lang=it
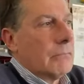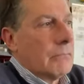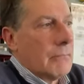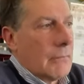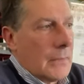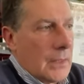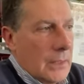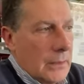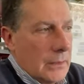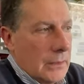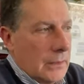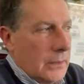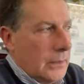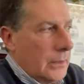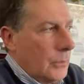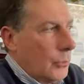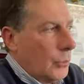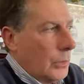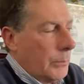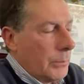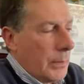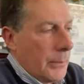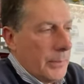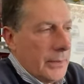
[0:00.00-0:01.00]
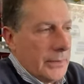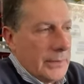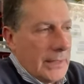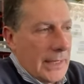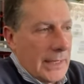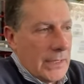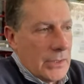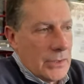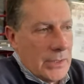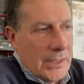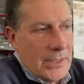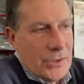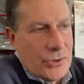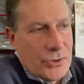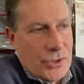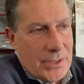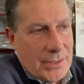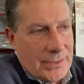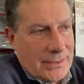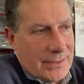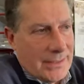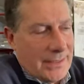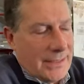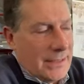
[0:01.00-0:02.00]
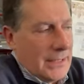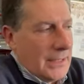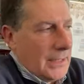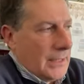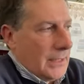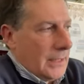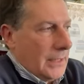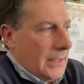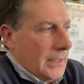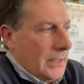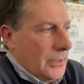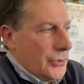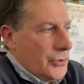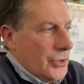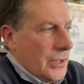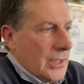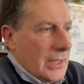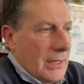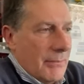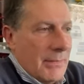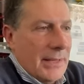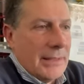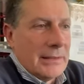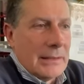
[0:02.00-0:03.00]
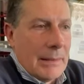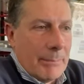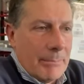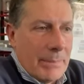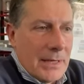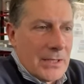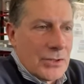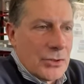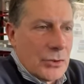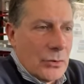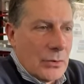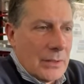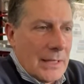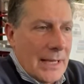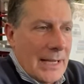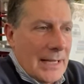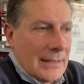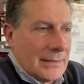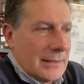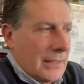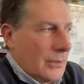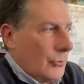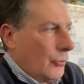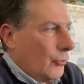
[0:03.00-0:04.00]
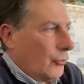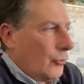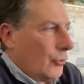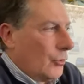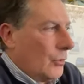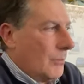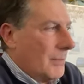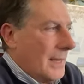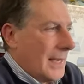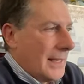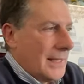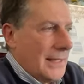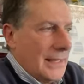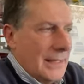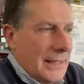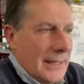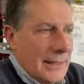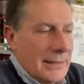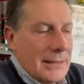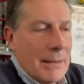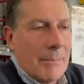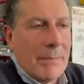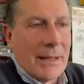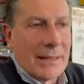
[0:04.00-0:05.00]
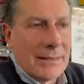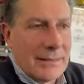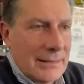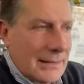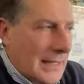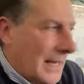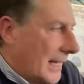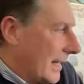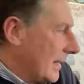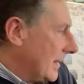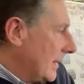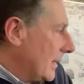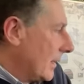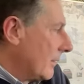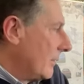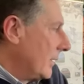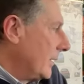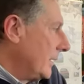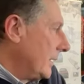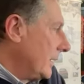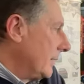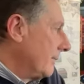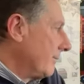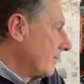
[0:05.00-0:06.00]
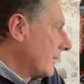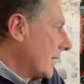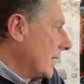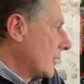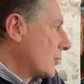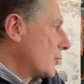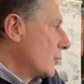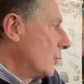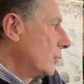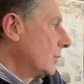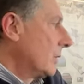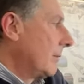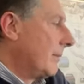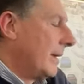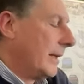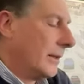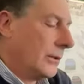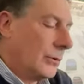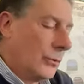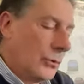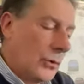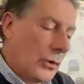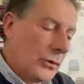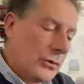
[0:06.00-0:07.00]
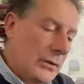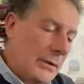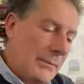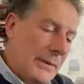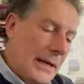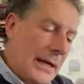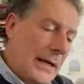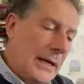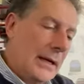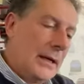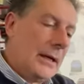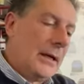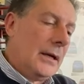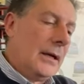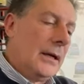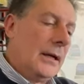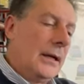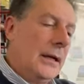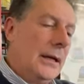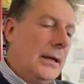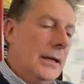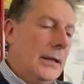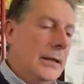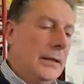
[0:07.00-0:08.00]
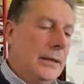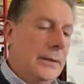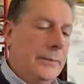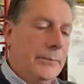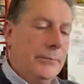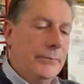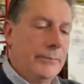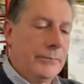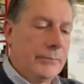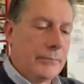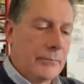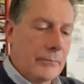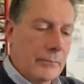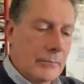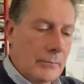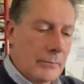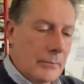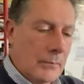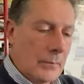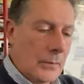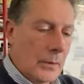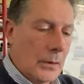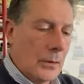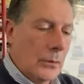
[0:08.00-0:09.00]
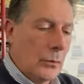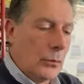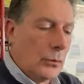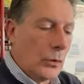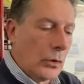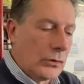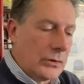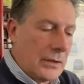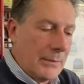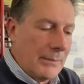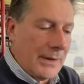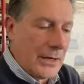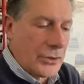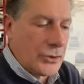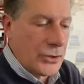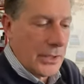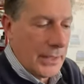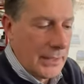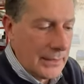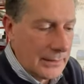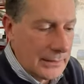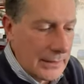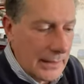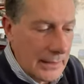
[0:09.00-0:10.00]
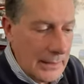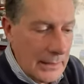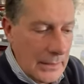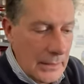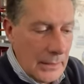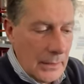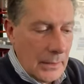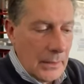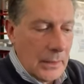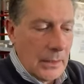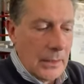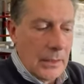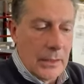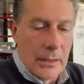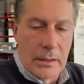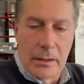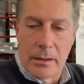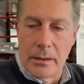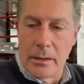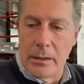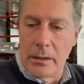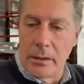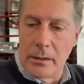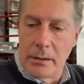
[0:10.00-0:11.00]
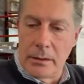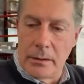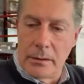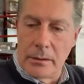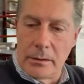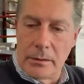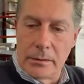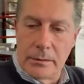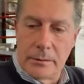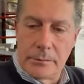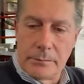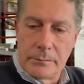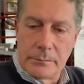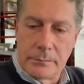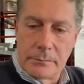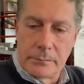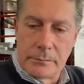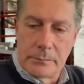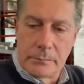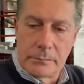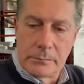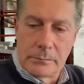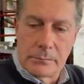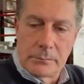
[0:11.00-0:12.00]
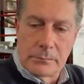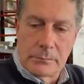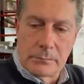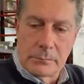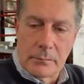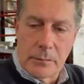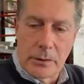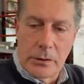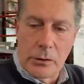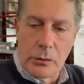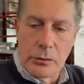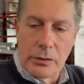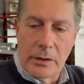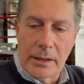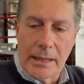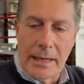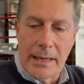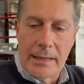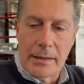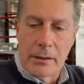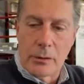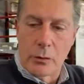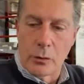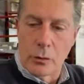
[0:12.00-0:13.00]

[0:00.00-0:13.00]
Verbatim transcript: i cui proprietari è gente eh, generalmente appassionata, non sono macchine da battaglia, quindi assolutamente un'ottima, eh, un'ottima scelta. Eh, io direi